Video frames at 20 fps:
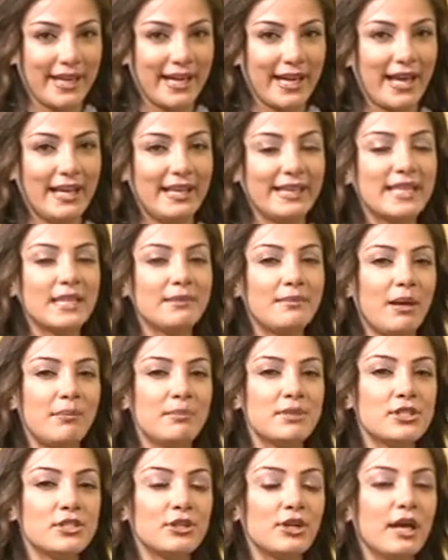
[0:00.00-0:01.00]
خليكي مع
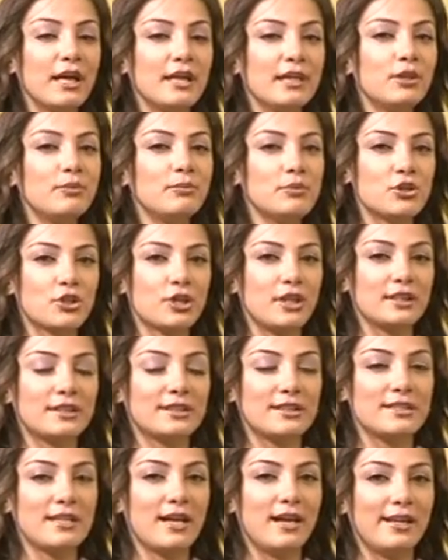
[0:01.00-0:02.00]
مسيو خليل ونشكر
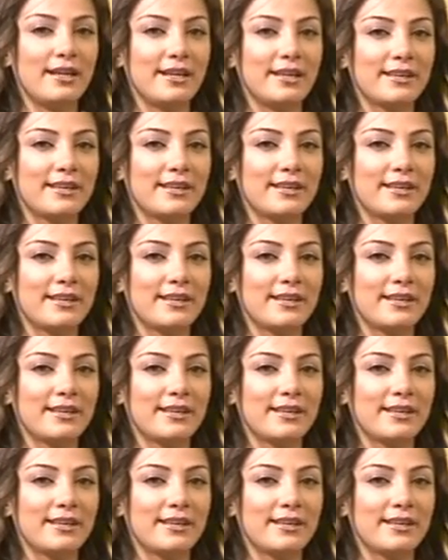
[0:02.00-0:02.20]
اتصالك